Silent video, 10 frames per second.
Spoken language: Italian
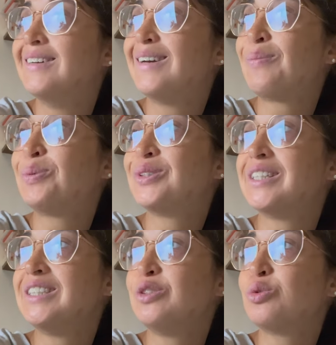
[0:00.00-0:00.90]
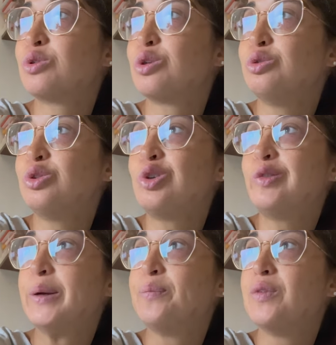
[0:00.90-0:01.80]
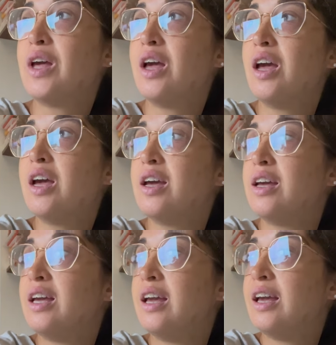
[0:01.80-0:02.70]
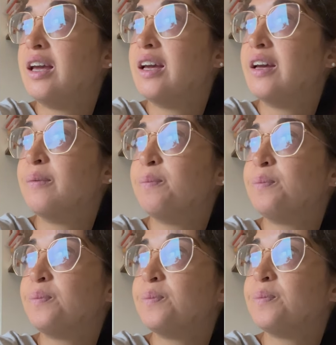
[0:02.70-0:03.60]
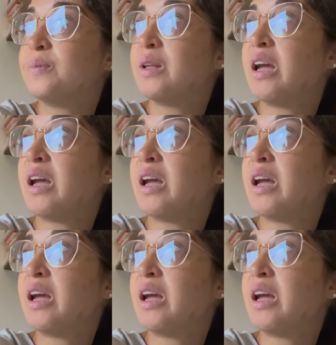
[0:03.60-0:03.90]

l'ha portati non so dove e è